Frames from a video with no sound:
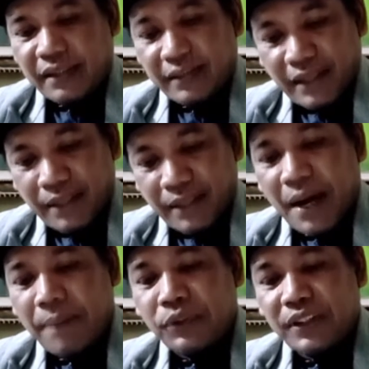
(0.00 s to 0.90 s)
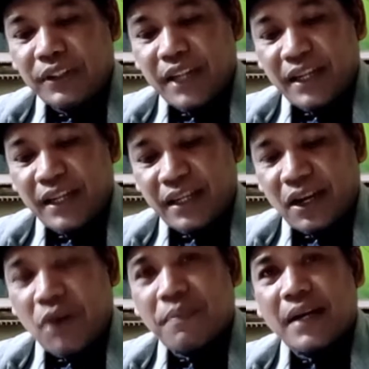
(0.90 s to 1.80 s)
Di lembah pujian
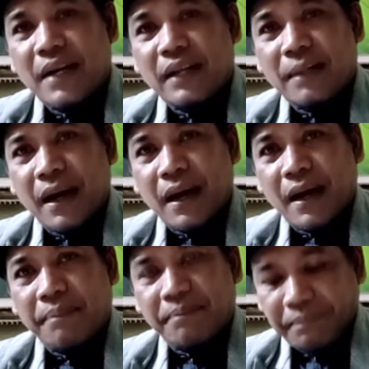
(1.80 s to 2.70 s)
engkau menatap malam,